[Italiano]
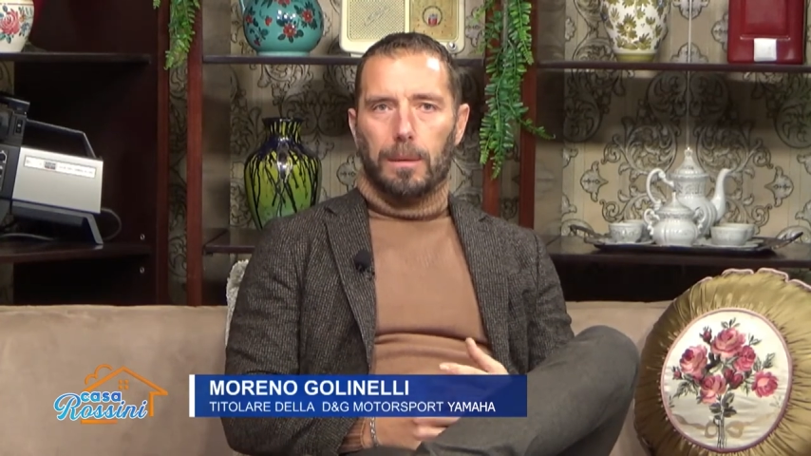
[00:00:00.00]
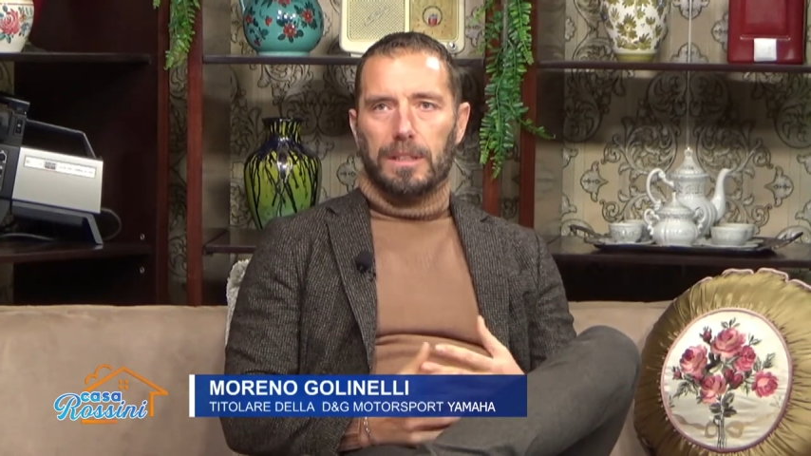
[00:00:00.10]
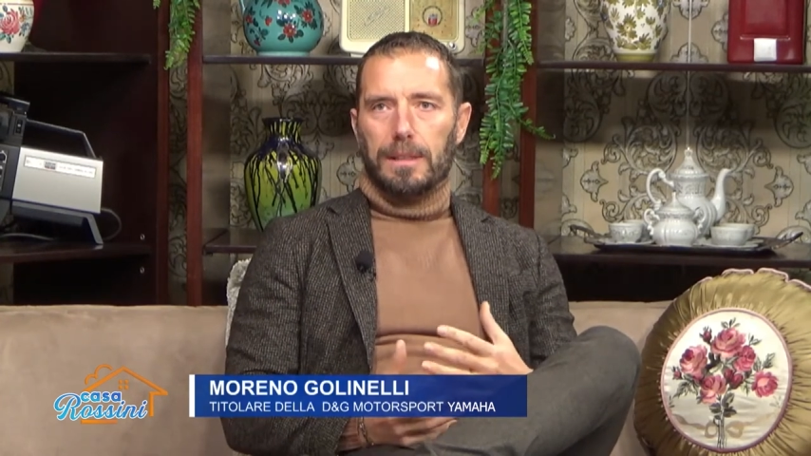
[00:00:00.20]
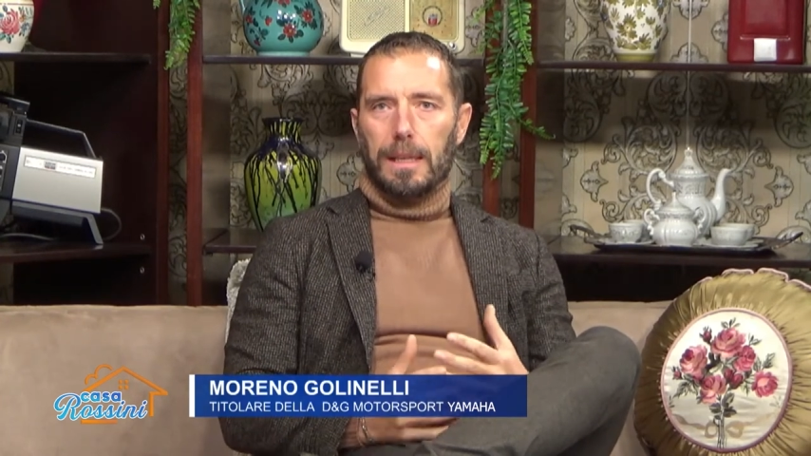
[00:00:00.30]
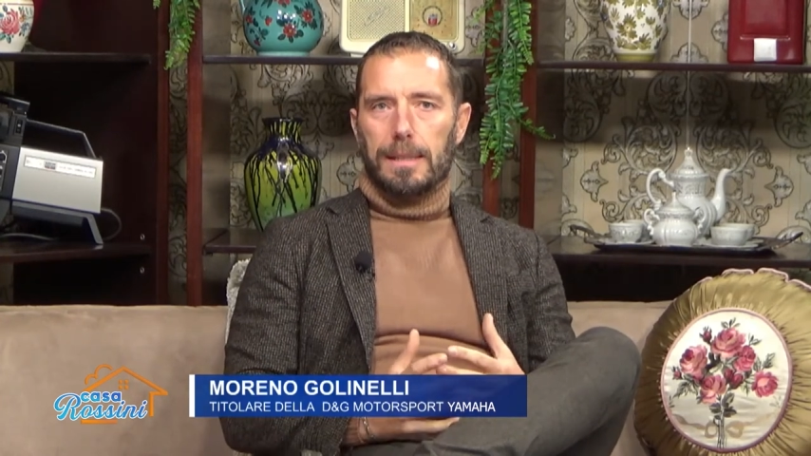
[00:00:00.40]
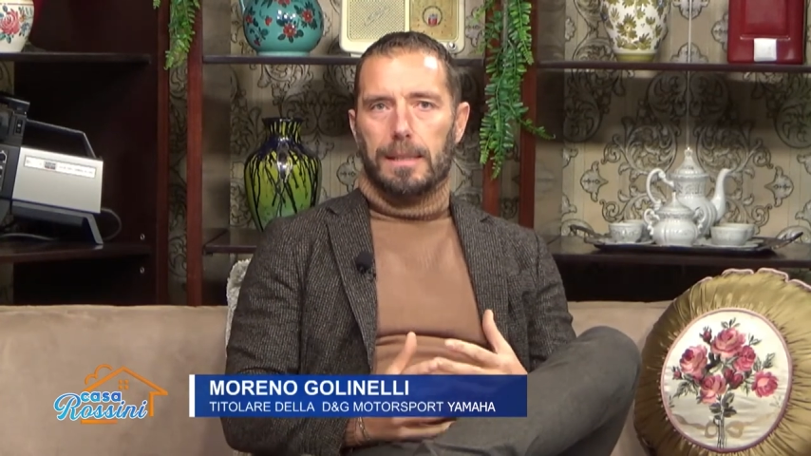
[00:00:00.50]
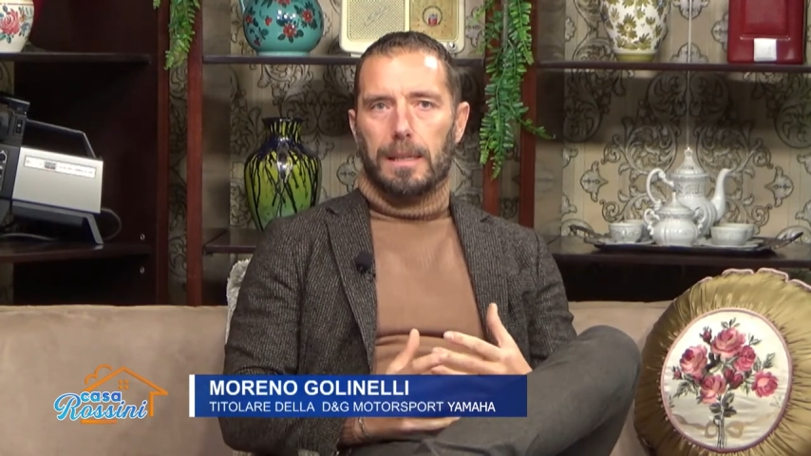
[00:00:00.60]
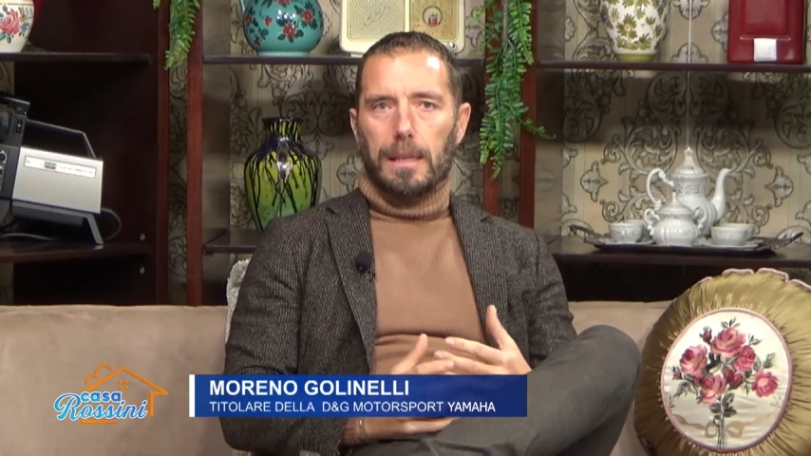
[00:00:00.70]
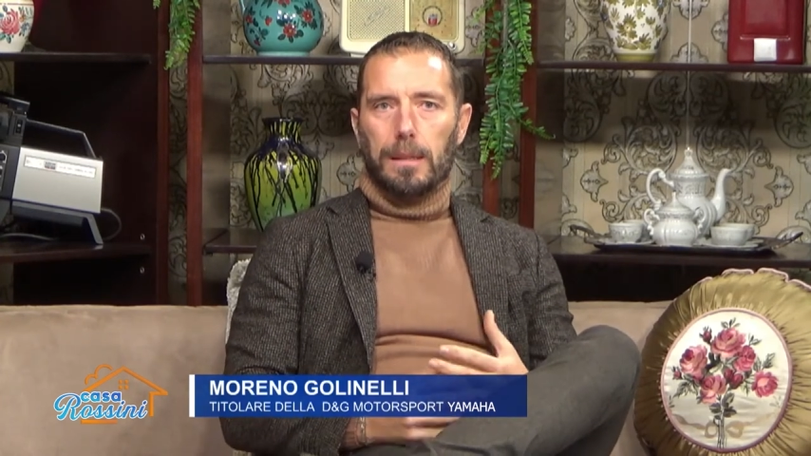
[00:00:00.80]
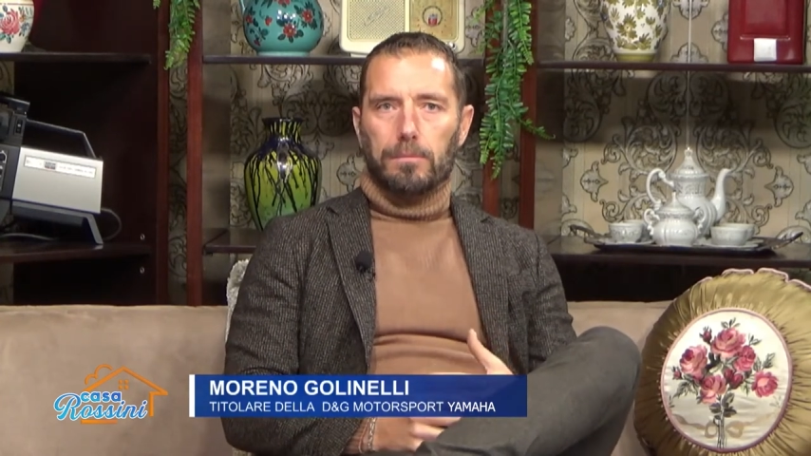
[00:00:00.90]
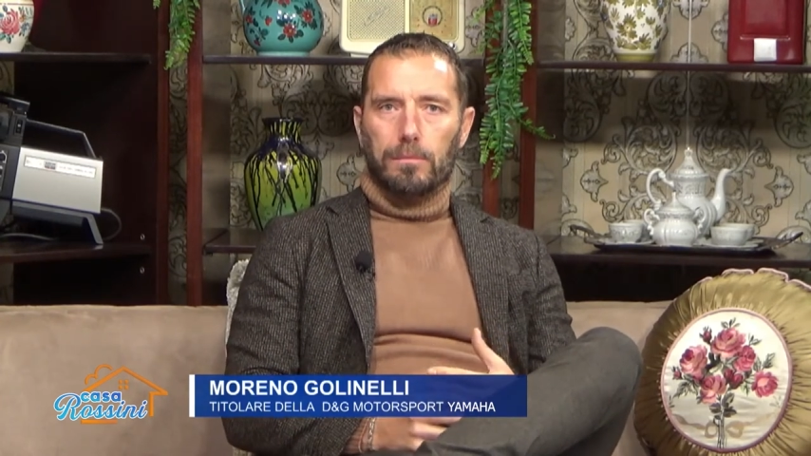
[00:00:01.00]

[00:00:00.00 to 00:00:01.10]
abbastanza